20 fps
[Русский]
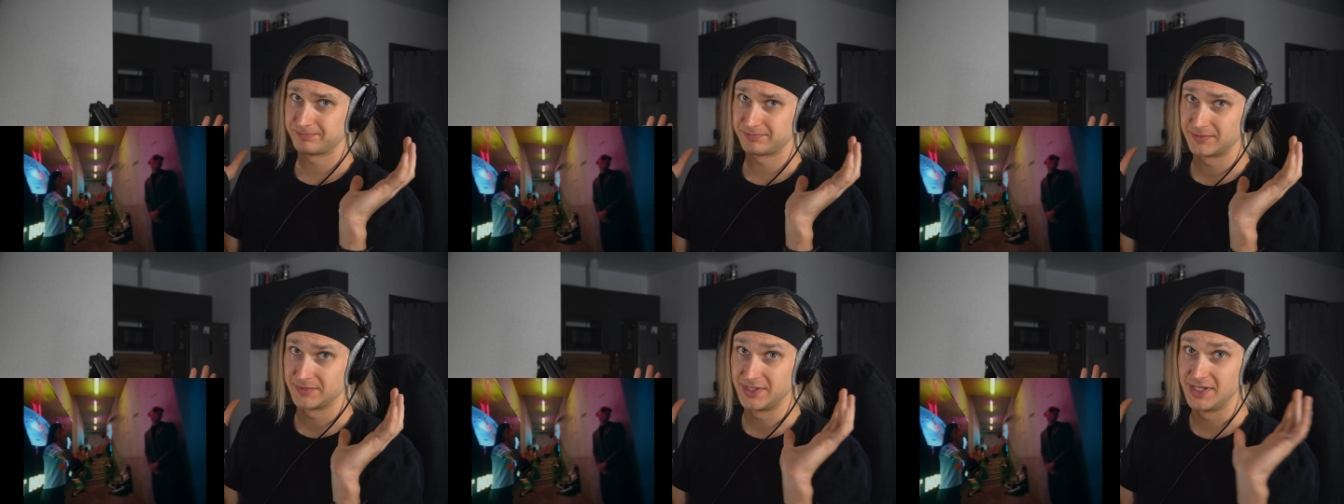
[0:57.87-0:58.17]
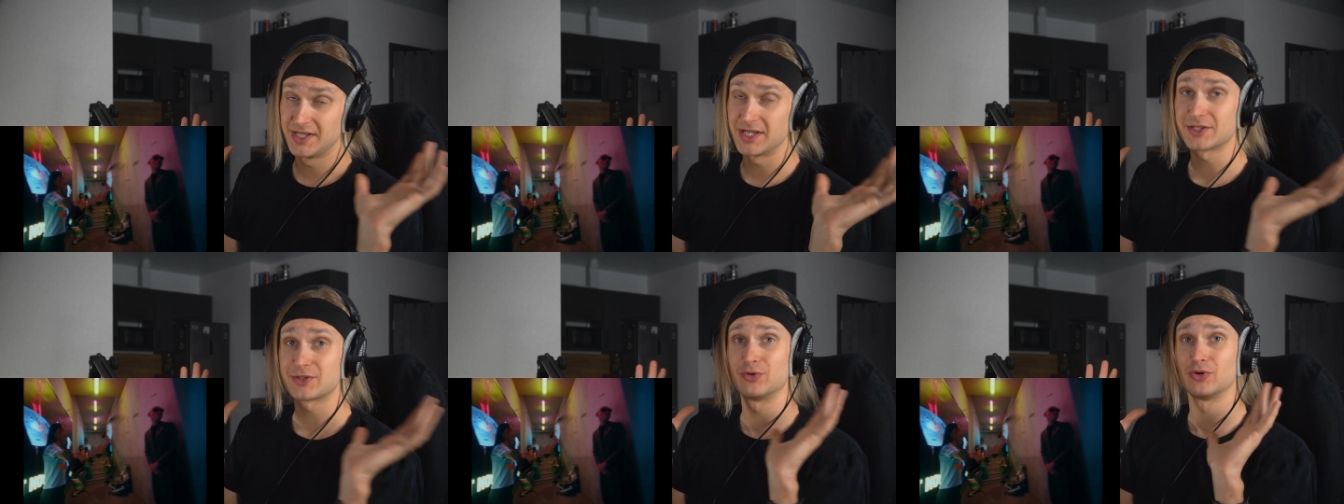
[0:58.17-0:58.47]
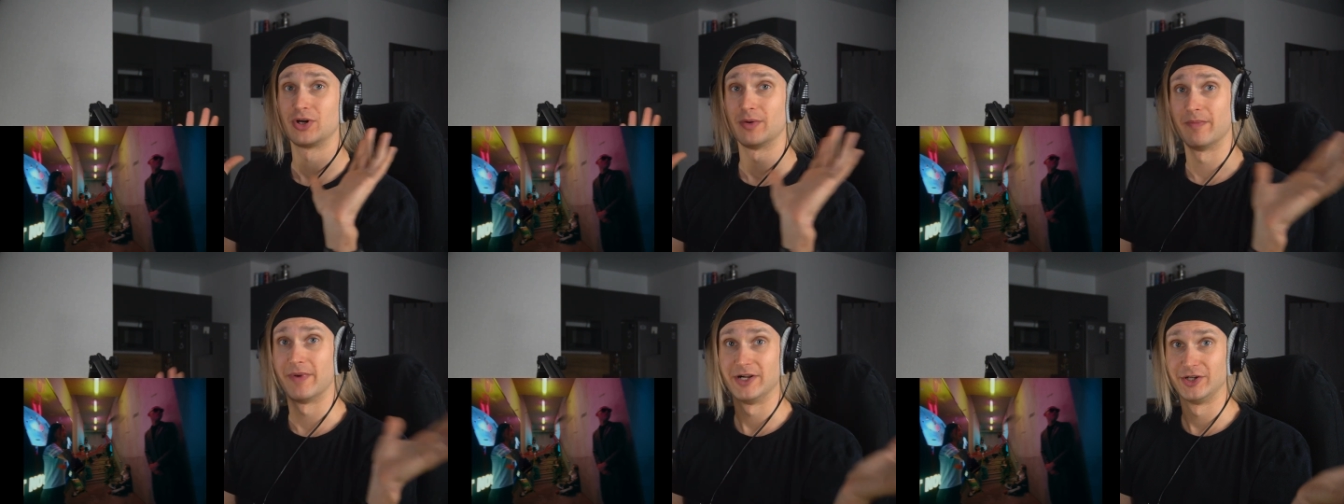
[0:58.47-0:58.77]
не
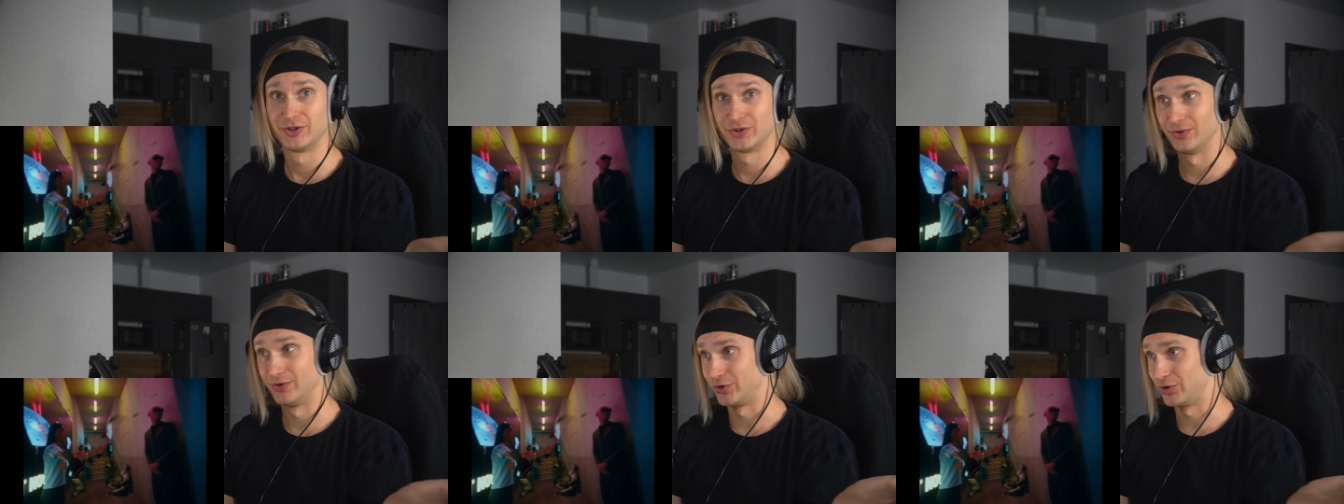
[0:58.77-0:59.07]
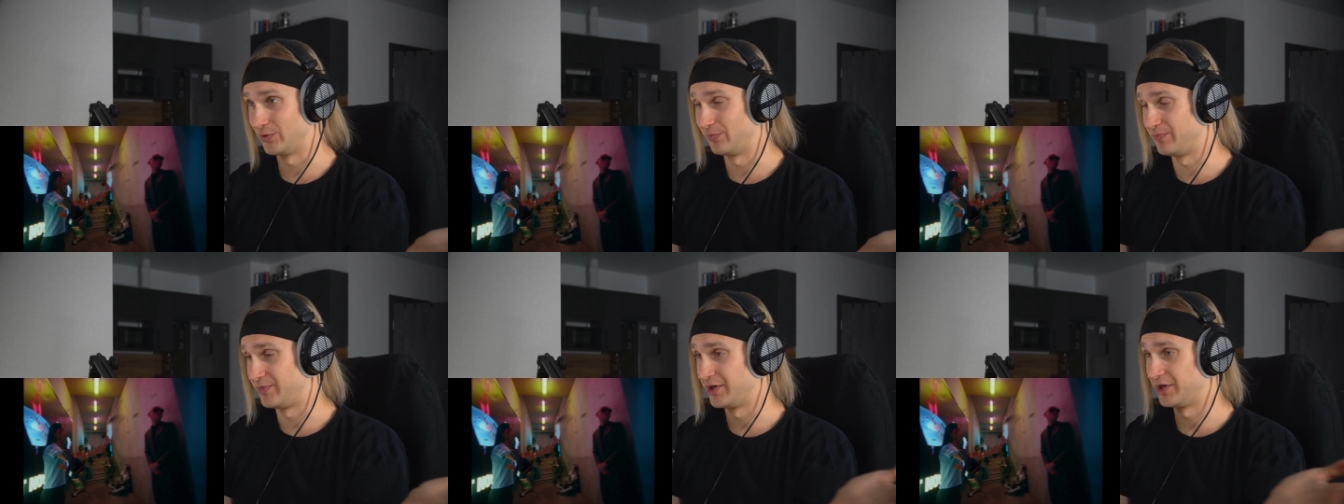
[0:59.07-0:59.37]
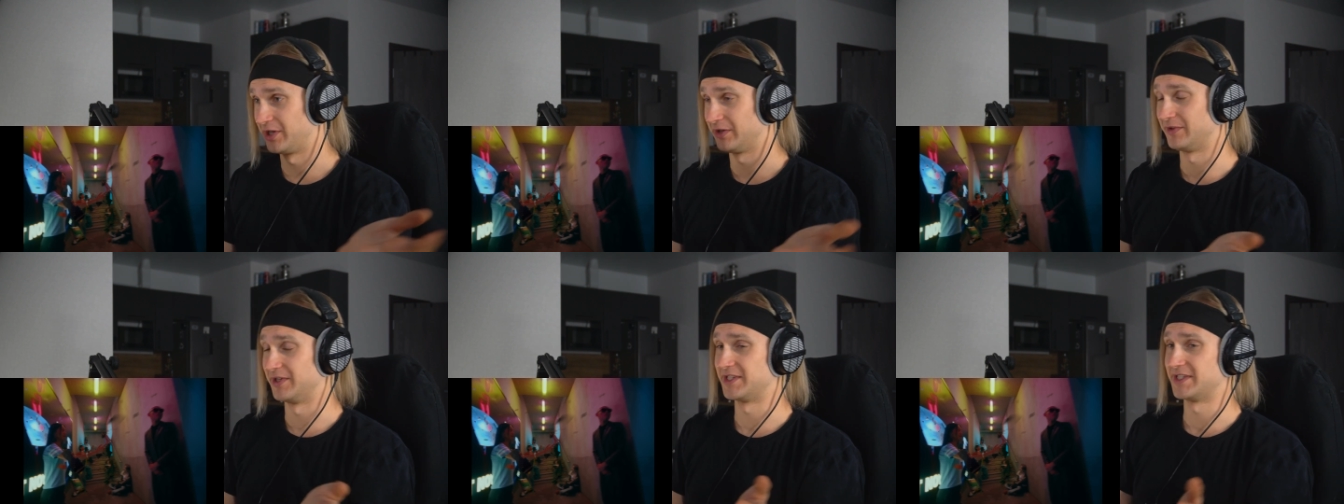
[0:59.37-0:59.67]
настолько большое, чтобы
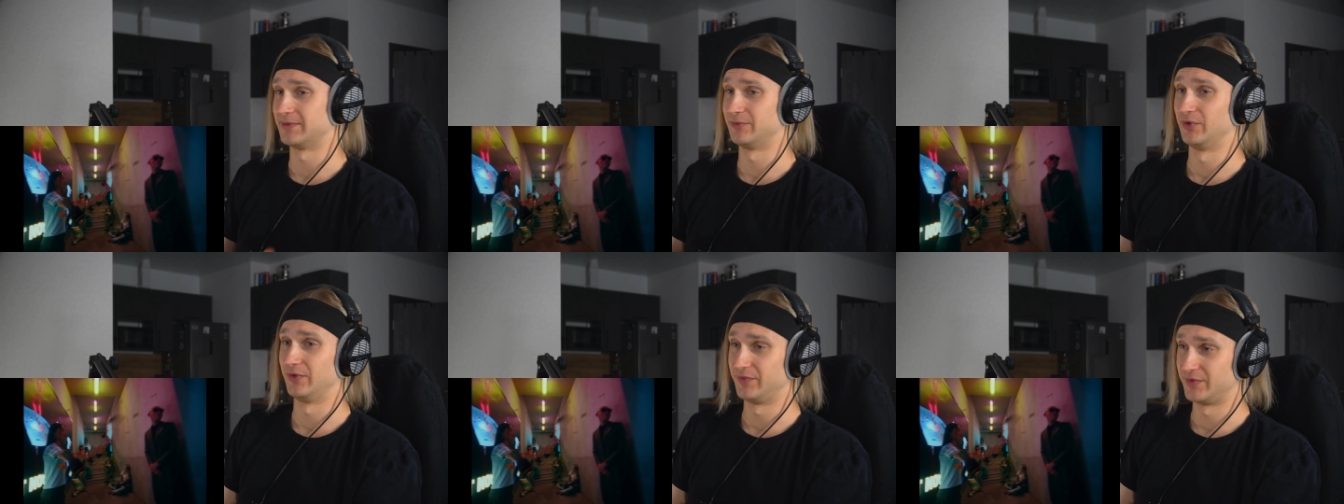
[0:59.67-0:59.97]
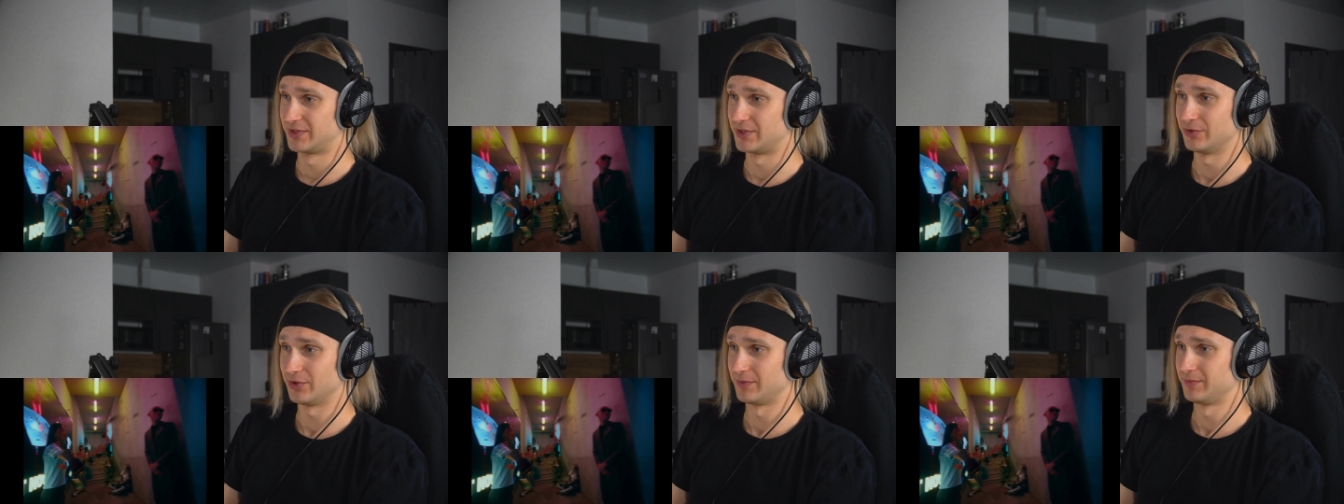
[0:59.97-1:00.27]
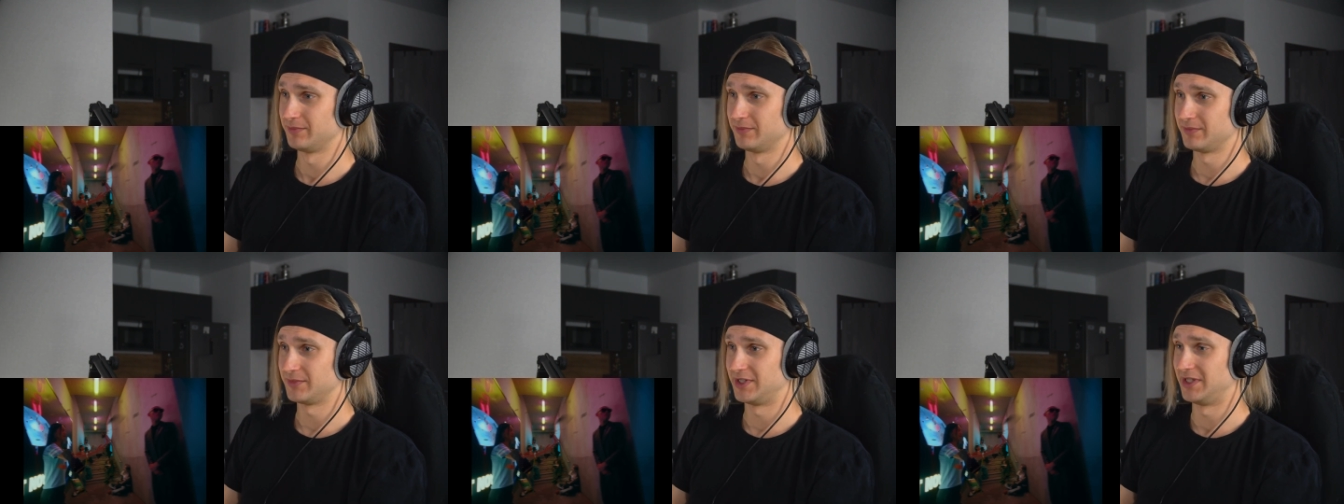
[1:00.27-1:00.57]
перекрывать собой все,
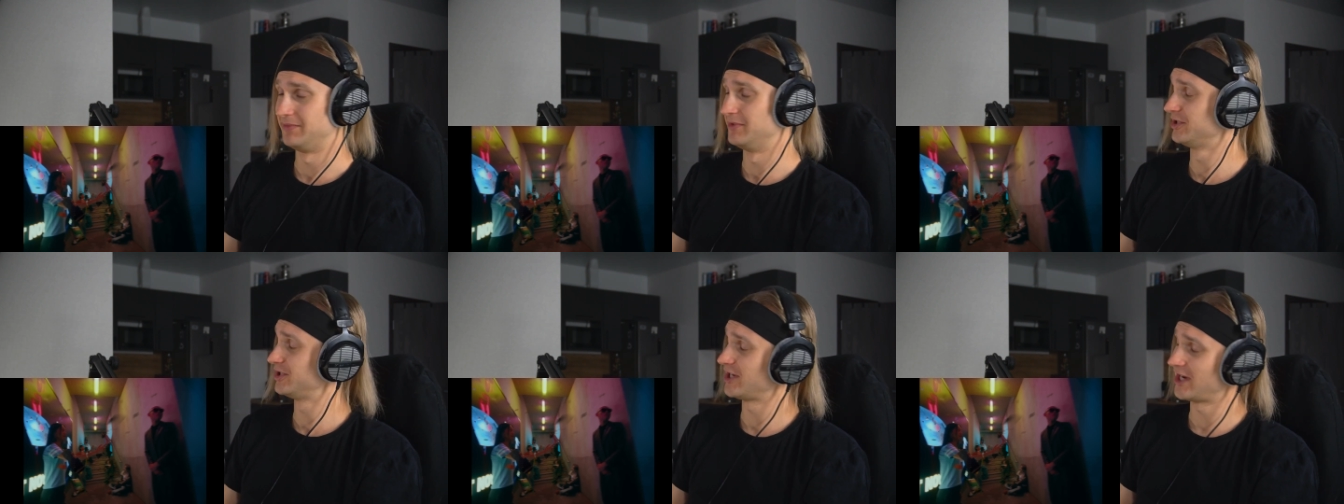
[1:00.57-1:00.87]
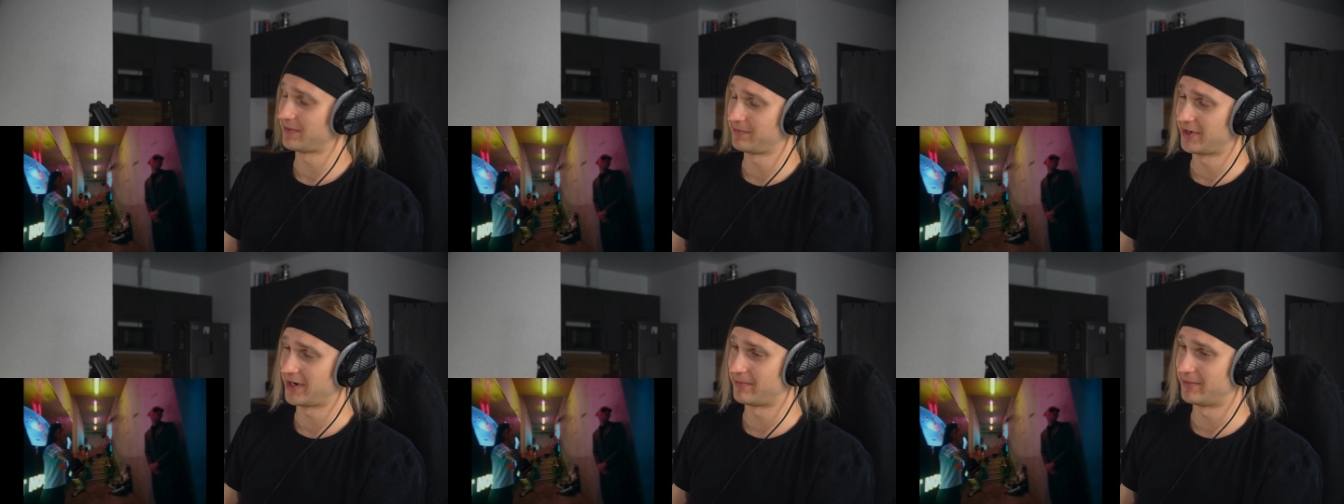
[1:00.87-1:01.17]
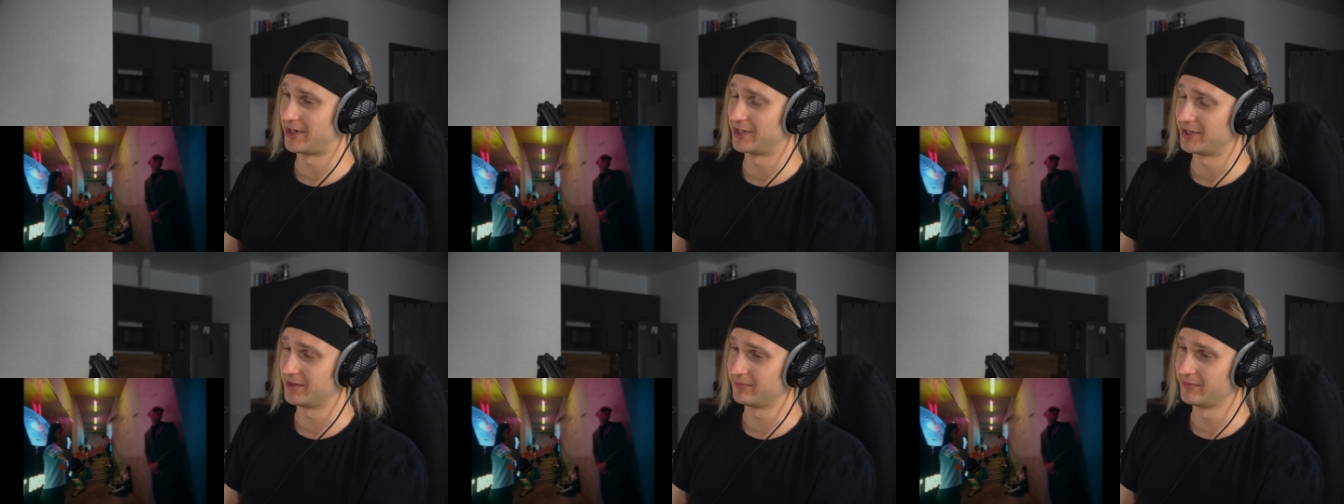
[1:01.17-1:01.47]
не мешает
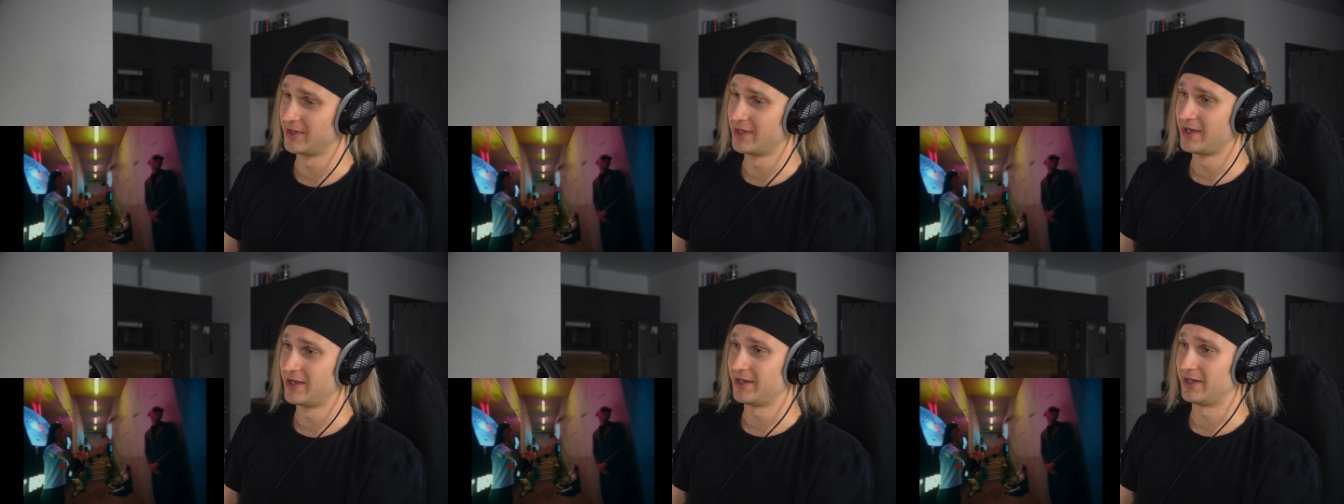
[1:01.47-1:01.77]
барабанам,